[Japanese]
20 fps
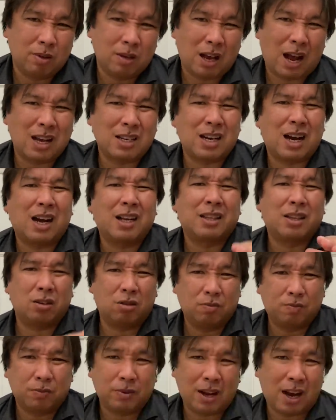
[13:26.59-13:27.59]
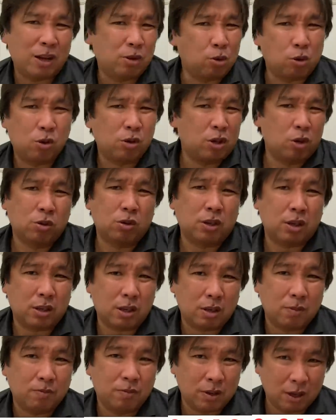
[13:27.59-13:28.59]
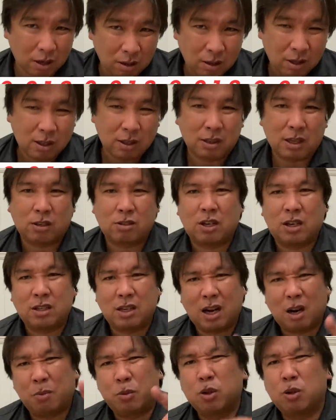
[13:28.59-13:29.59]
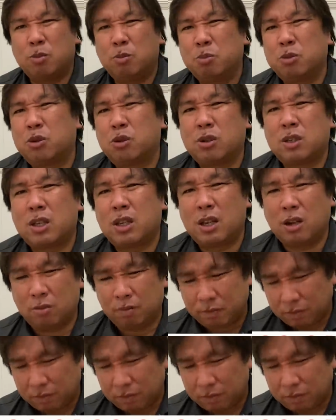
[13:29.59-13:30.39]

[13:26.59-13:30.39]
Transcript: 足上がってる。ああいうところ気をつけて。ね。さすがに坂本もムッとしてて。